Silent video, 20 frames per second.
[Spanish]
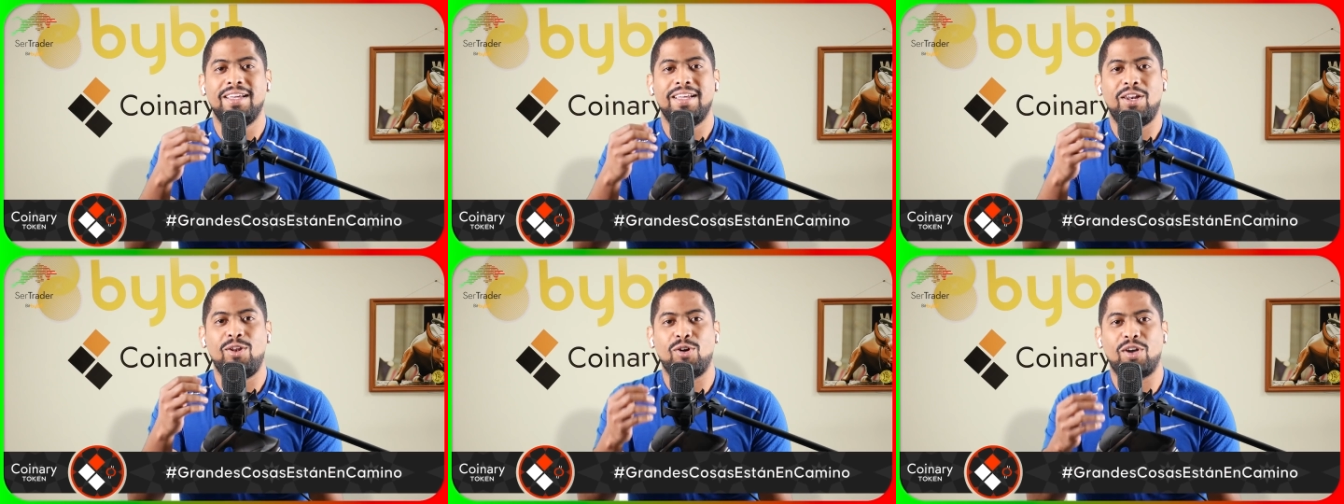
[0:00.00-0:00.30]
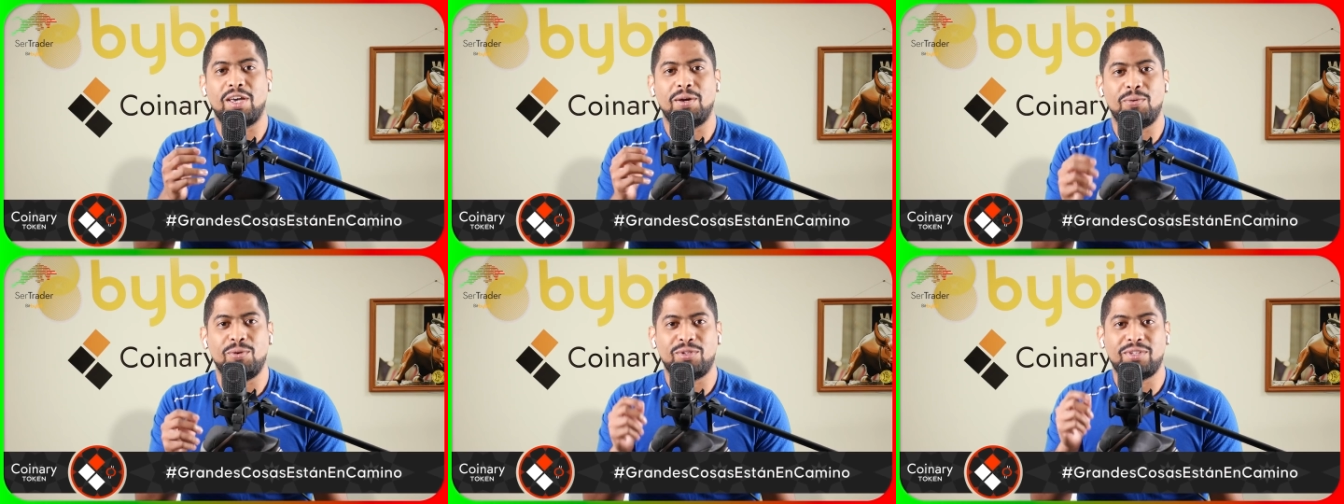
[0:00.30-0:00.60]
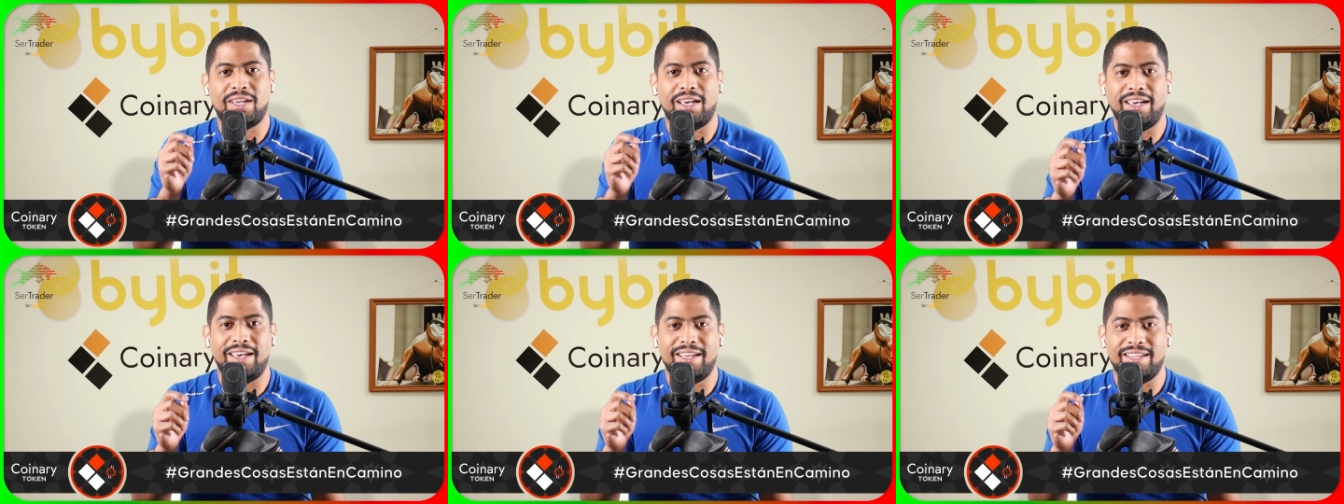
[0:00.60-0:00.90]
lo que
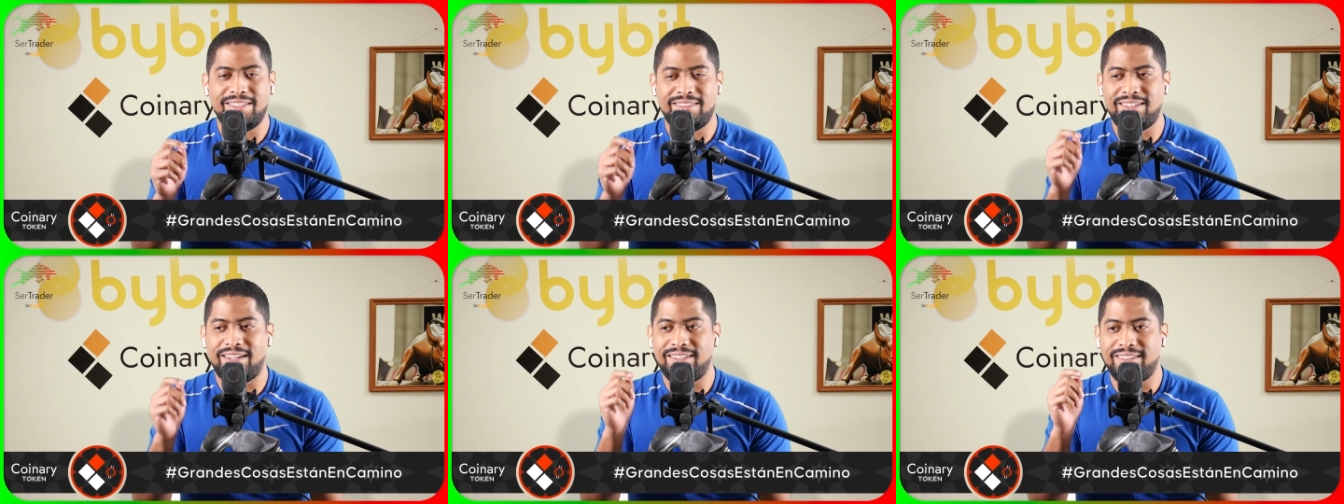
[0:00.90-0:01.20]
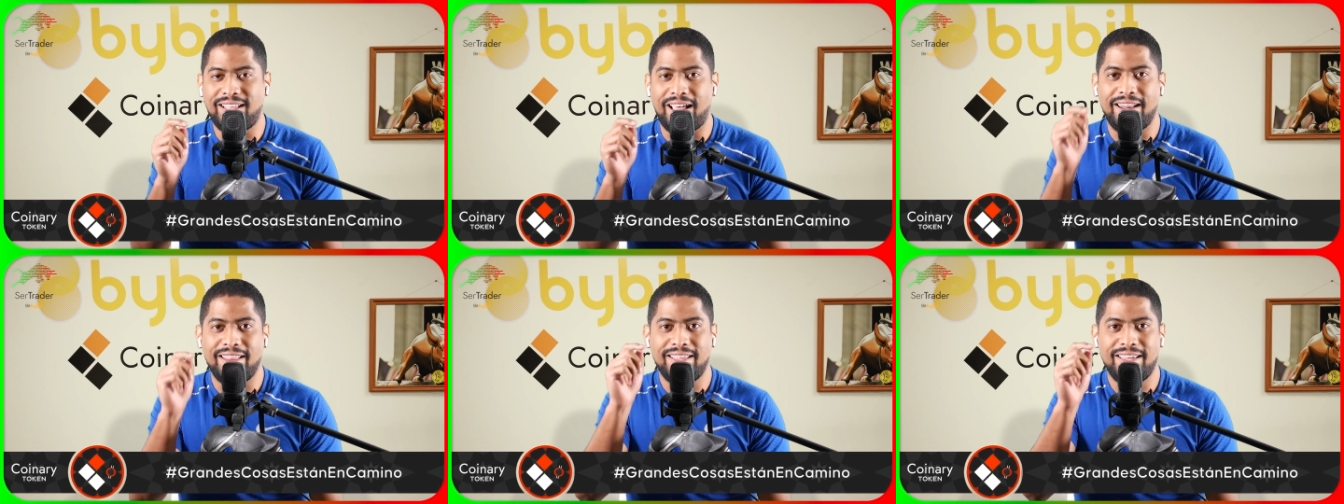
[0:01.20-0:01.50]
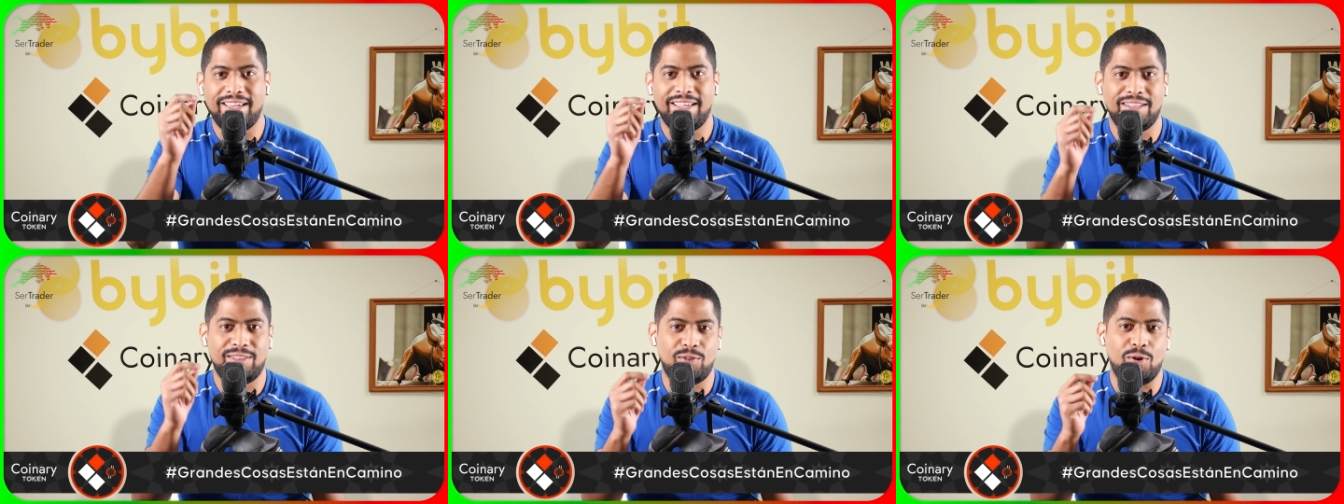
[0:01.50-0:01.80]
busca es tratar
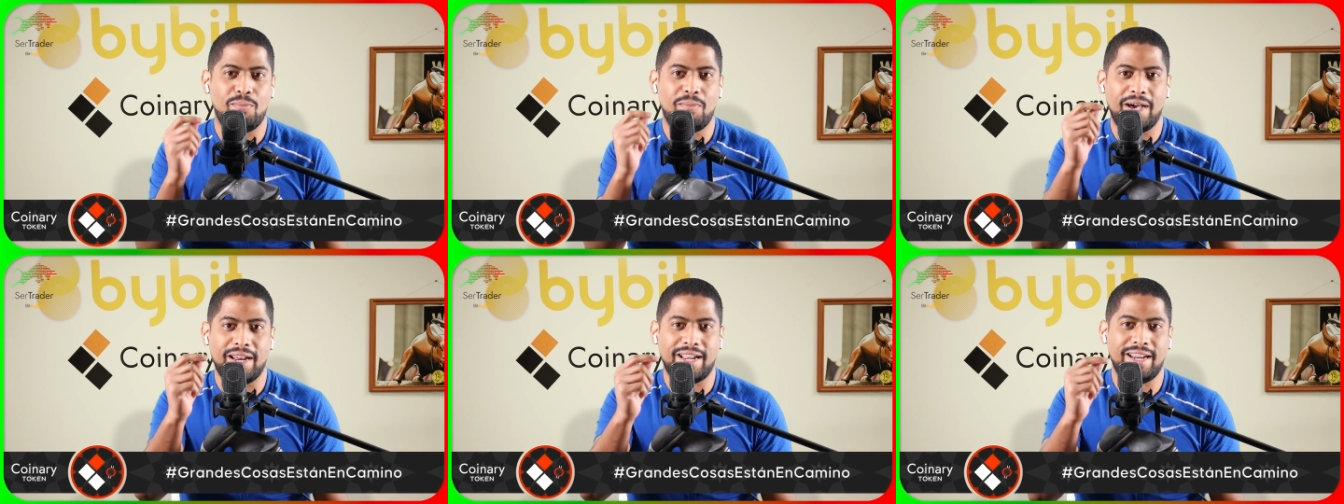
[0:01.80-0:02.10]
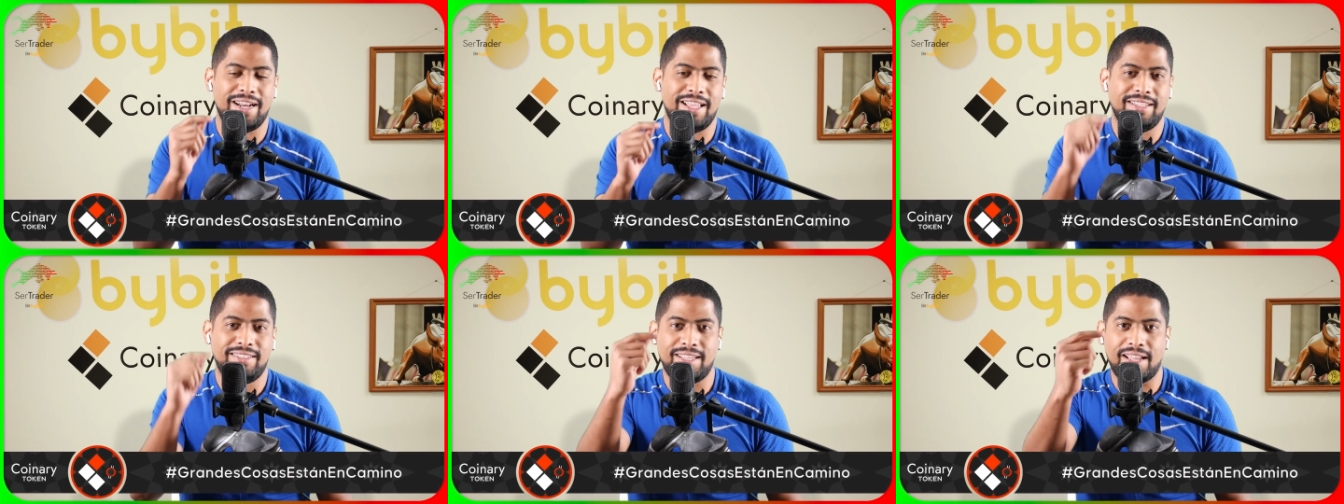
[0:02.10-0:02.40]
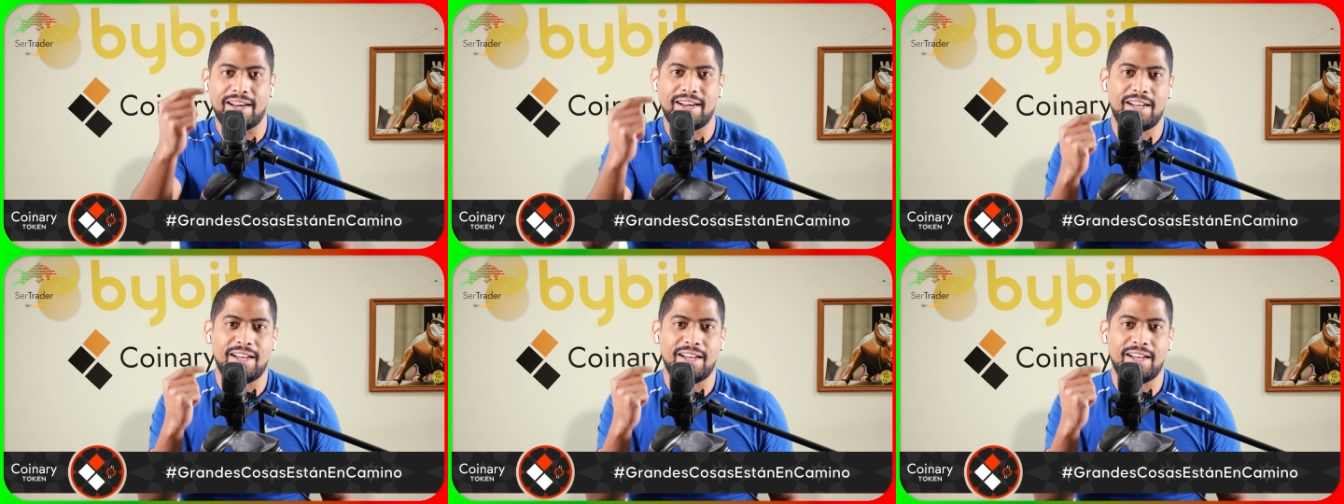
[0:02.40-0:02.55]
de tomar ganancias